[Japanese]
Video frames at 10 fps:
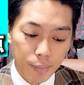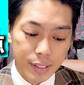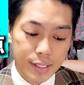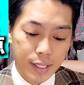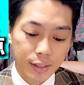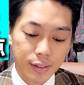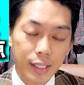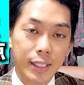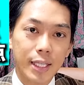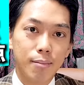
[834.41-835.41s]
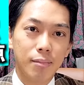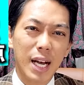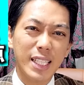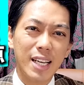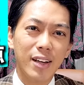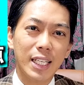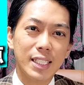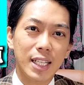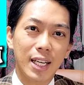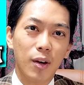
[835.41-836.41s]
まあ、全体的に間に合わないで
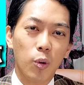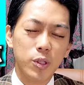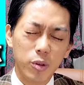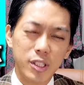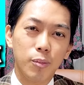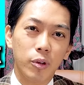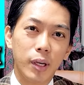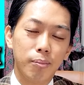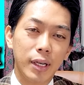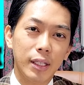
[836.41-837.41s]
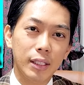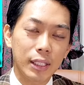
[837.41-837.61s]
すね遅いんです僕やっぱり